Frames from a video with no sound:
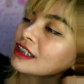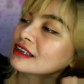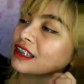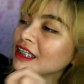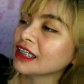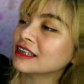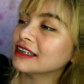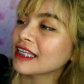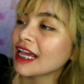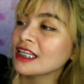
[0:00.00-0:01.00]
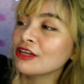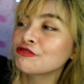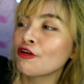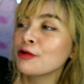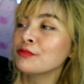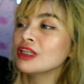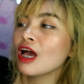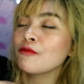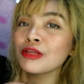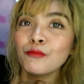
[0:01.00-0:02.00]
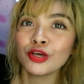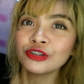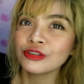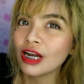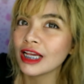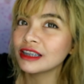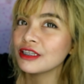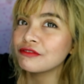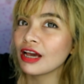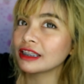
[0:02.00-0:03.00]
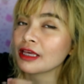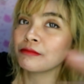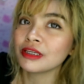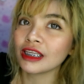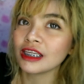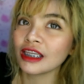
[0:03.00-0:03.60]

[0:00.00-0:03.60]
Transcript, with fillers: easy rinse, styling formula with moisturizing vitamin